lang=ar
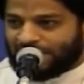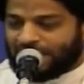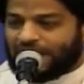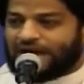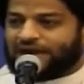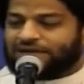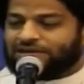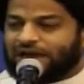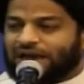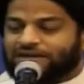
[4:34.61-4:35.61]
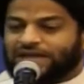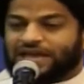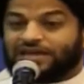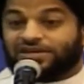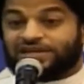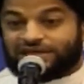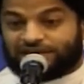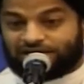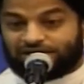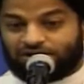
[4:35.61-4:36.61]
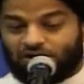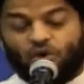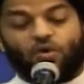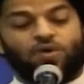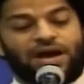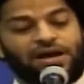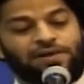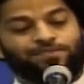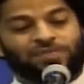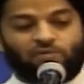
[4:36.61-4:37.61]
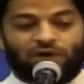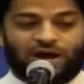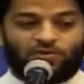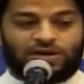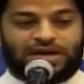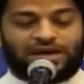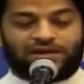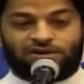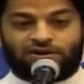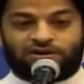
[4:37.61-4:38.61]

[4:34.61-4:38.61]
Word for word: أحد أعداء الدين هو وأولاده